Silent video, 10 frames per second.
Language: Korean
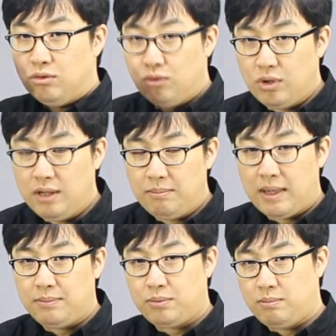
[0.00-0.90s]

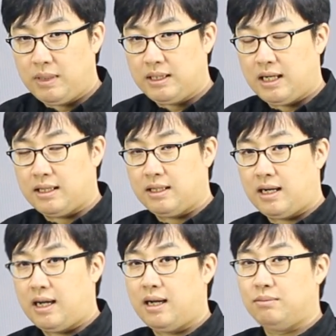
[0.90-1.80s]
우리말뿐만이
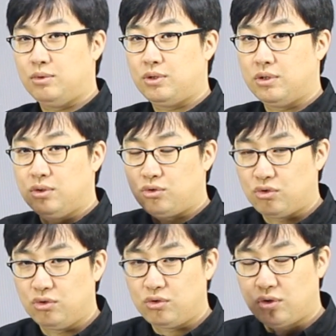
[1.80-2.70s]
아니라 무슨
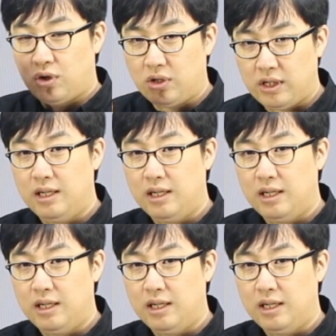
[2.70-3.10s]
중국어,